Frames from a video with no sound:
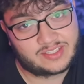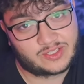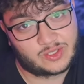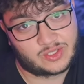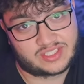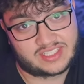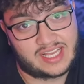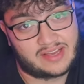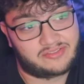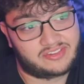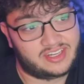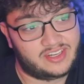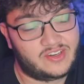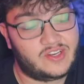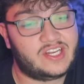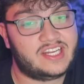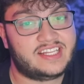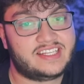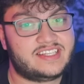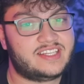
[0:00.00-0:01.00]
بعطيكم الصافي
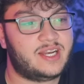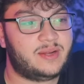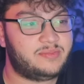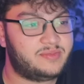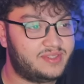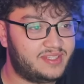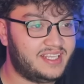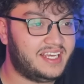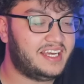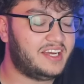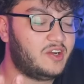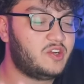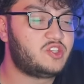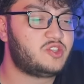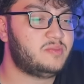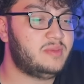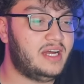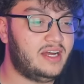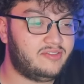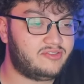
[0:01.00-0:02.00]
لانه انا جربت
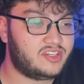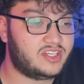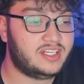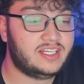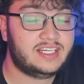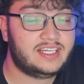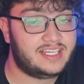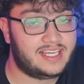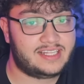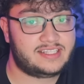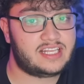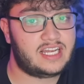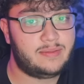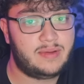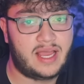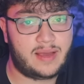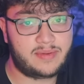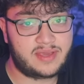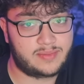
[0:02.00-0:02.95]
اخش معه يعني زلمه